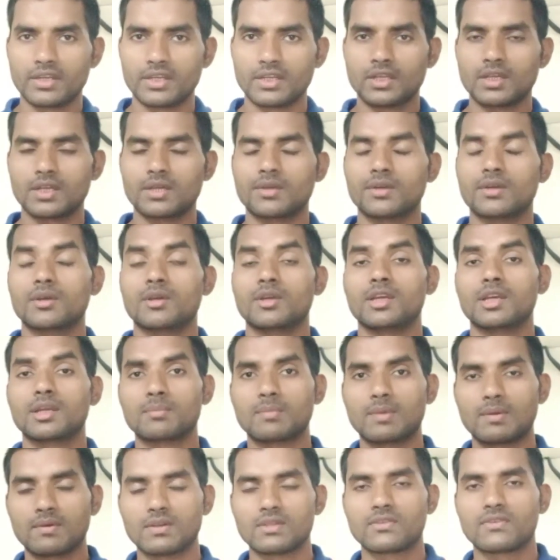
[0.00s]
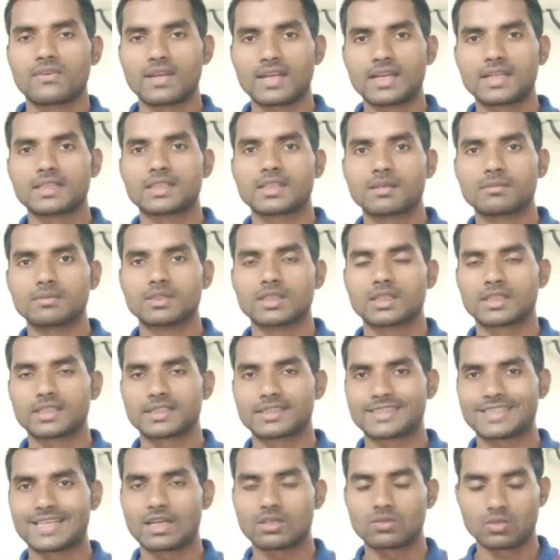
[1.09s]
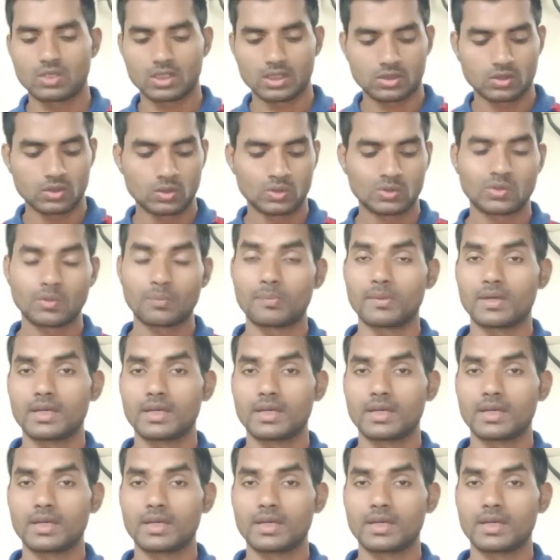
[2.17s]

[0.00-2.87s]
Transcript: एयर बबल्स फ्लाइट कब तक स्टार्ट होगा तो दोस्तों